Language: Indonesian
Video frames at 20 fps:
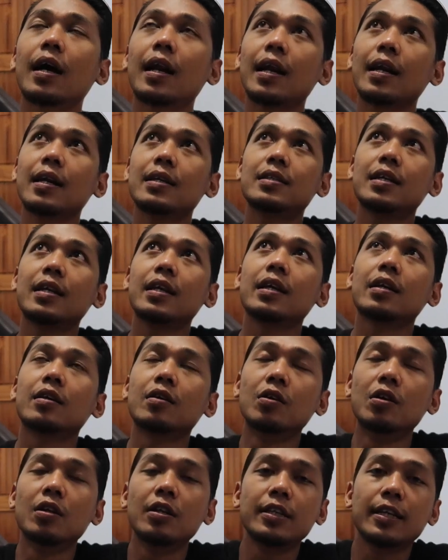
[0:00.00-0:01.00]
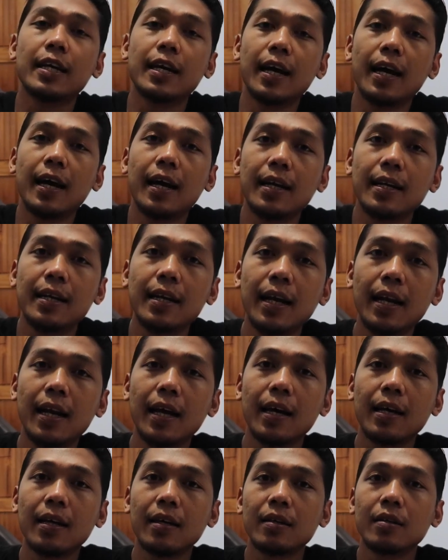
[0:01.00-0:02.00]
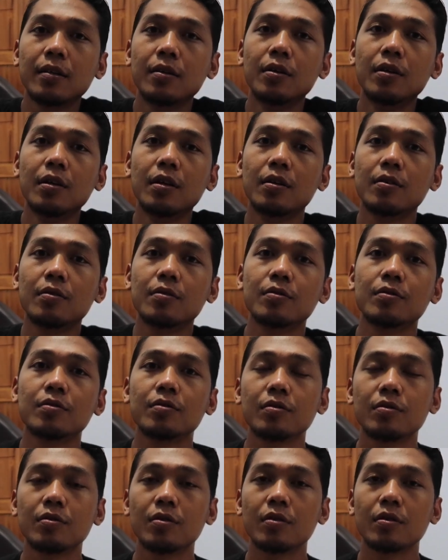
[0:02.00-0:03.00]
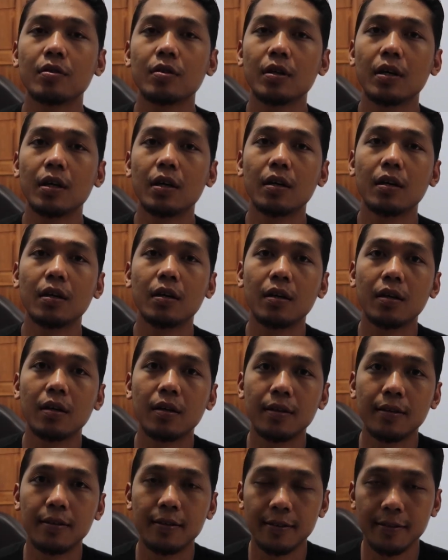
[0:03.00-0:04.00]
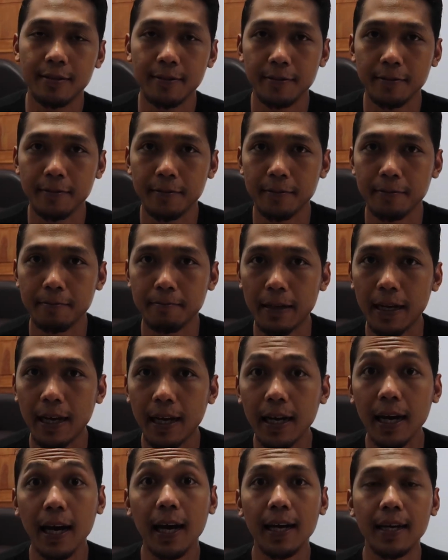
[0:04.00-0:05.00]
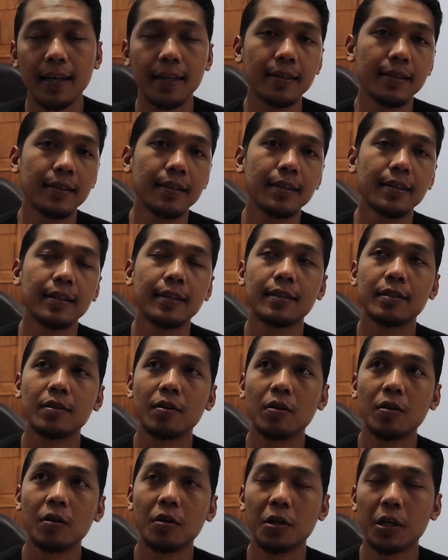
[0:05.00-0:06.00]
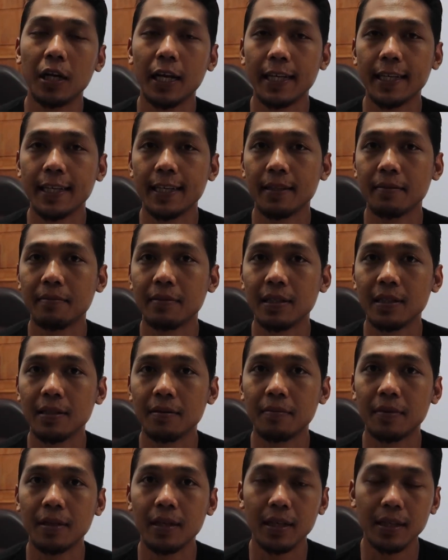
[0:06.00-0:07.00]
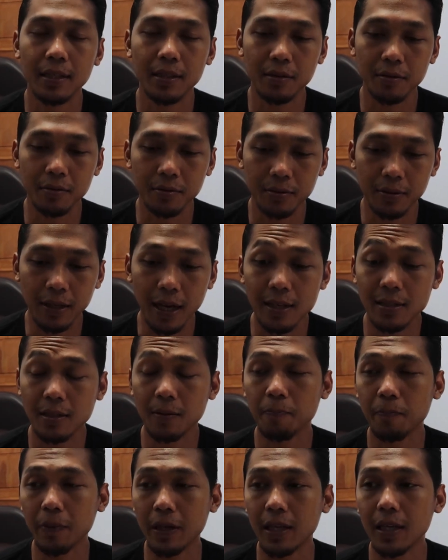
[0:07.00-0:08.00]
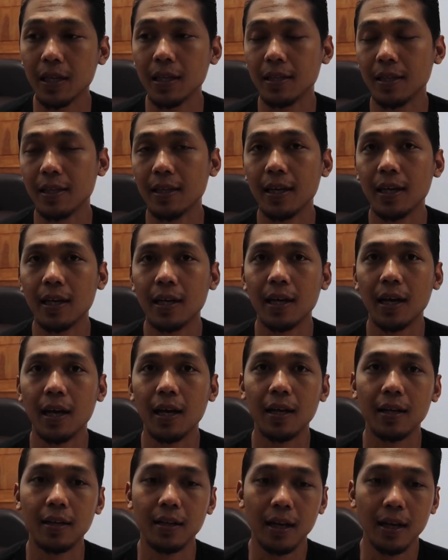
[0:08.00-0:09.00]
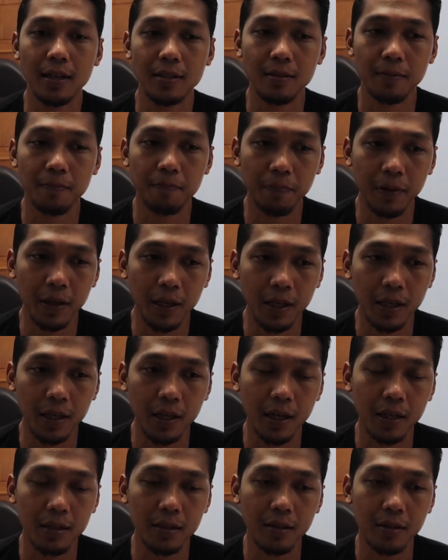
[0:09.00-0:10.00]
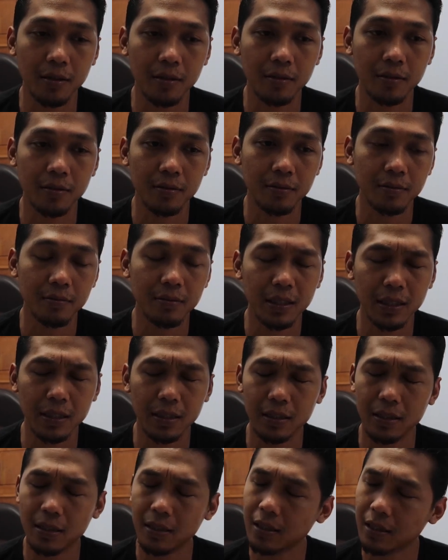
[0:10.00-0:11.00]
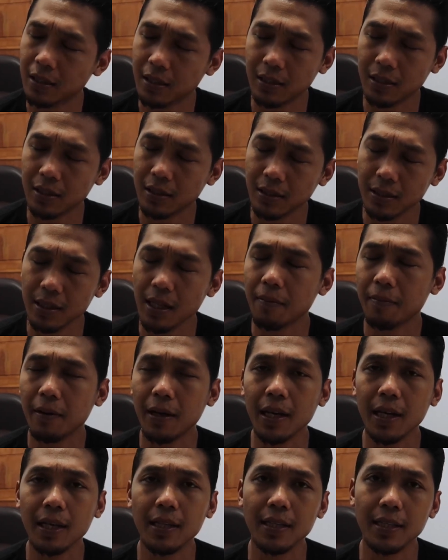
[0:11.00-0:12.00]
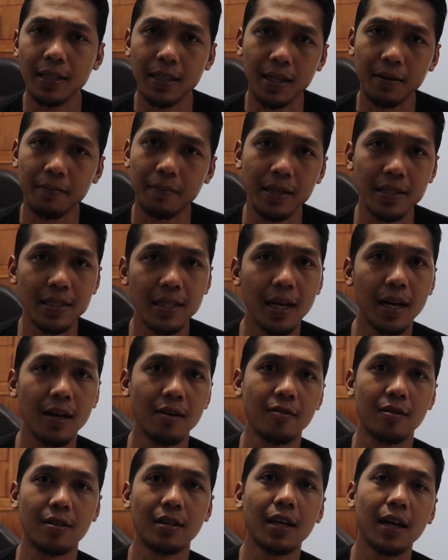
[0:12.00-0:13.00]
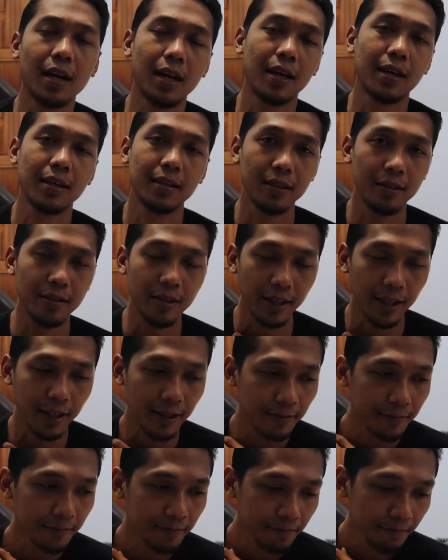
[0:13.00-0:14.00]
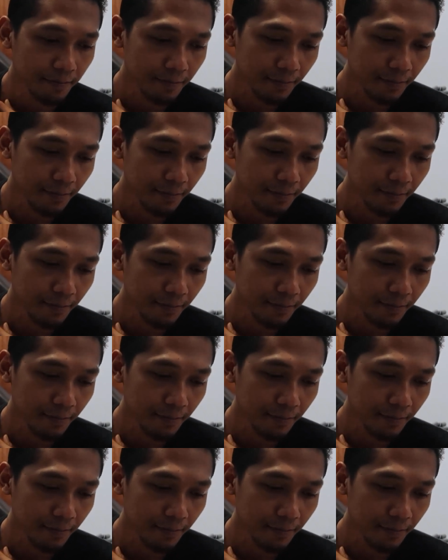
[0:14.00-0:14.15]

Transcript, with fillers: karena di sini goalnya adalah goal untuk uh, agar toko onlinenya teman-teman itu nggak sepi gitu ya nggak nggak sepi atau uh, setiap hari intinya kebanjiran order lah gitu ya